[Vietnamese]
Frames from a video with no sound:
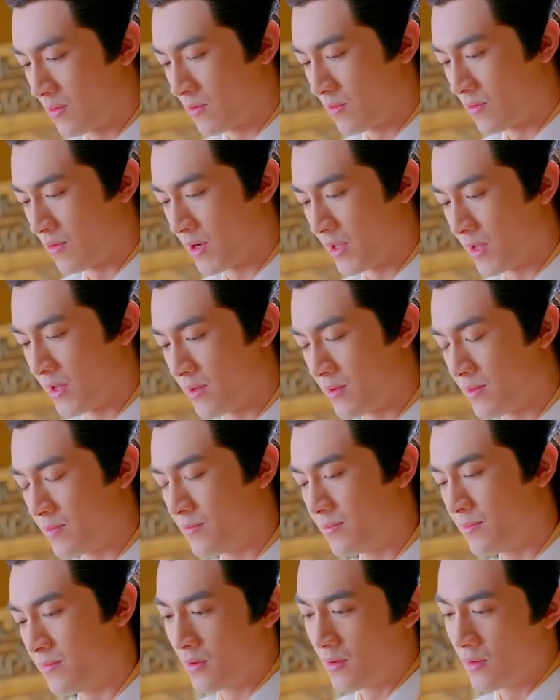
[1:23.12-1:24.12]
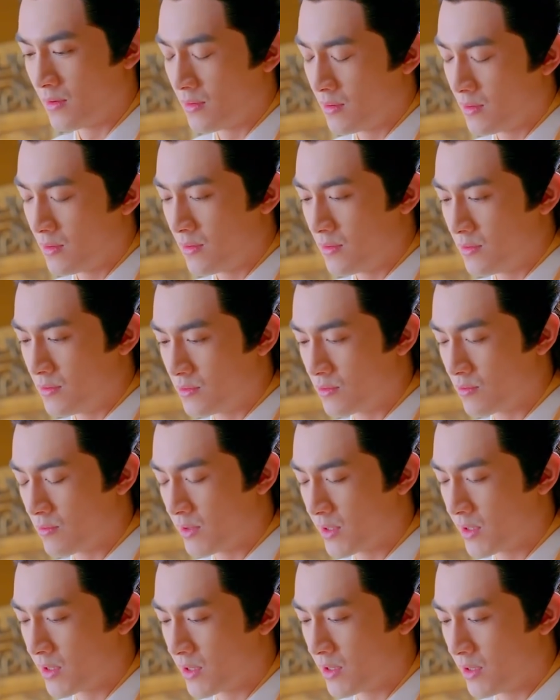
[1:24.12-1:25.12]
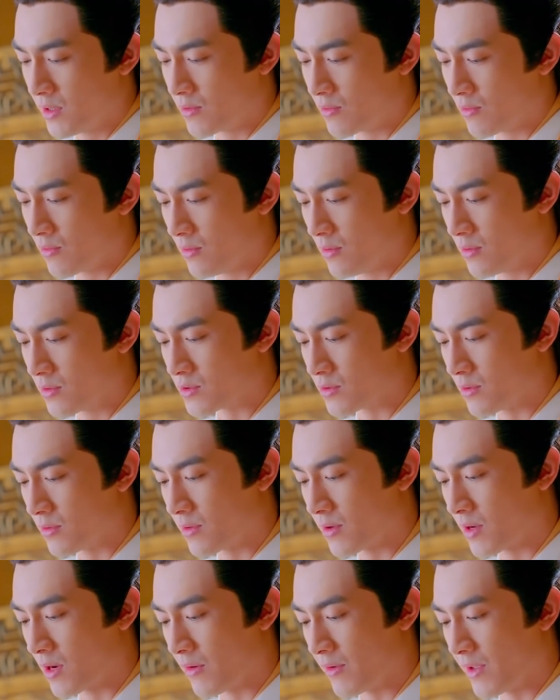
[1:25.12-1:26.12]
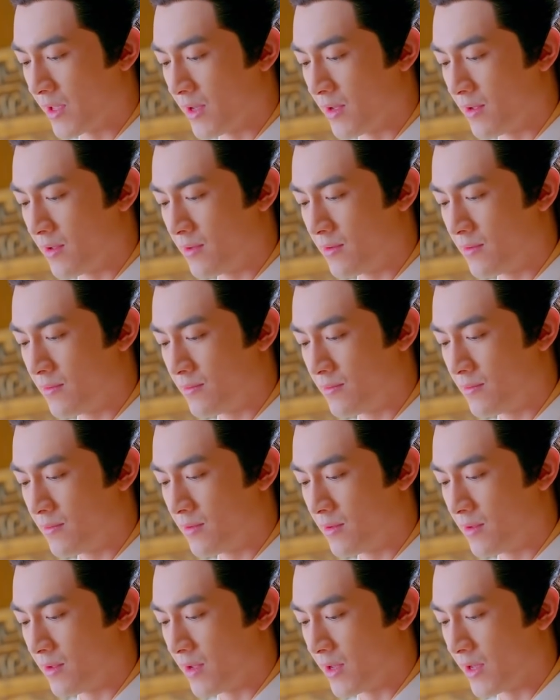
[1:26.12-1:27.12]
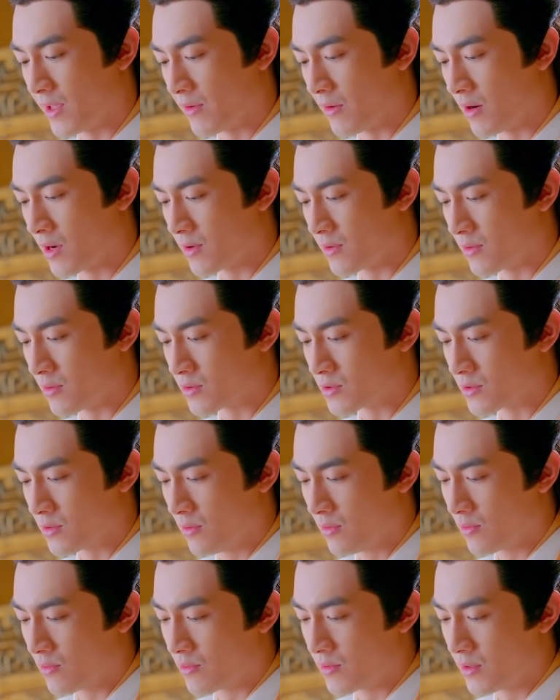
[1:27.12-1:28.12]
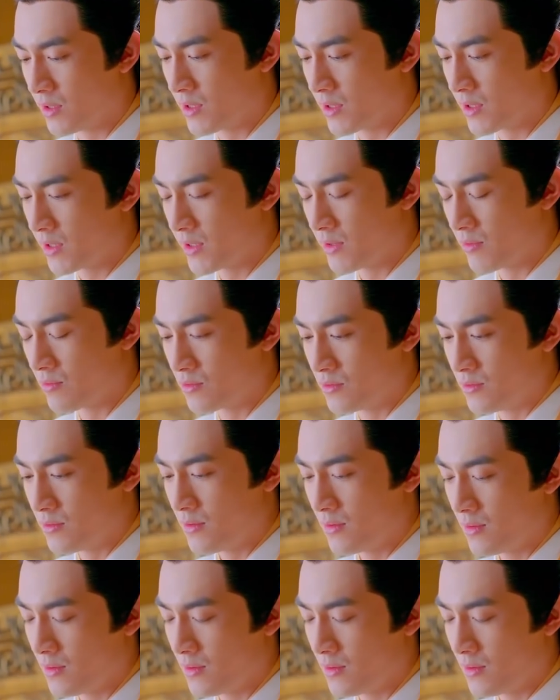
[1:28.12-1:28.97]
tào lao ta chở con ghệ ta tới tí nị spa triệt lòng tí nị spa đang có nhiều dịch vụ khuyến mãi dữ